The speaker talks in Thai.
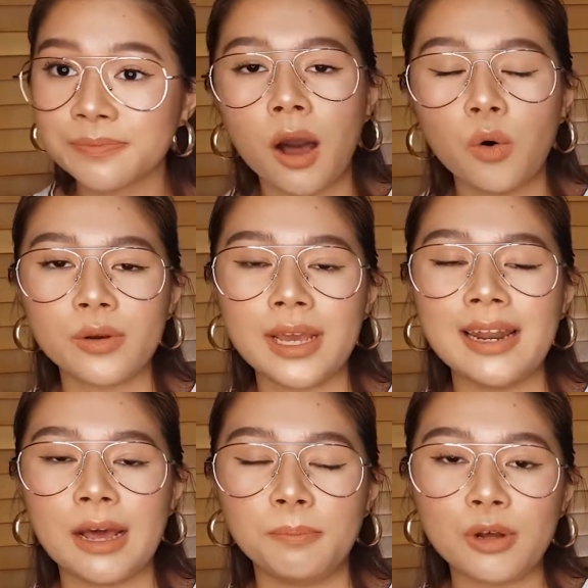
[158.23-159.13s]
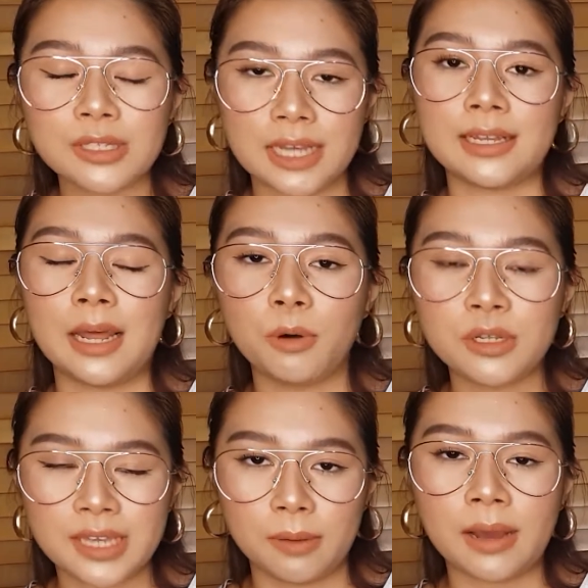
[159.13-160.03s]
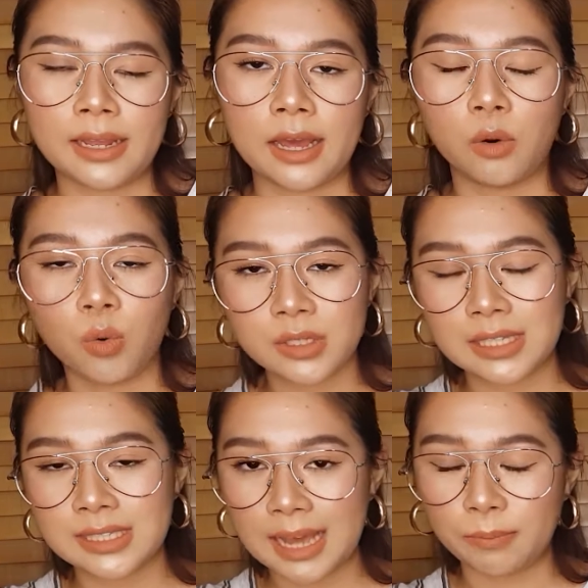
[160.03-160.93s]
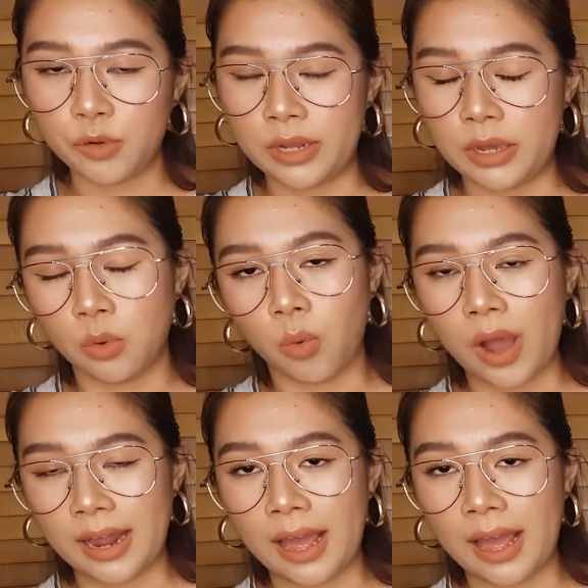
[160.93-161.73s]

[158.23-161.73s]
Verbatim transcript: พออุกได้รับโปรเจกต์แต่ละโปรเจกต์มาเนี่ยอุกจะจำอยู่ในหัว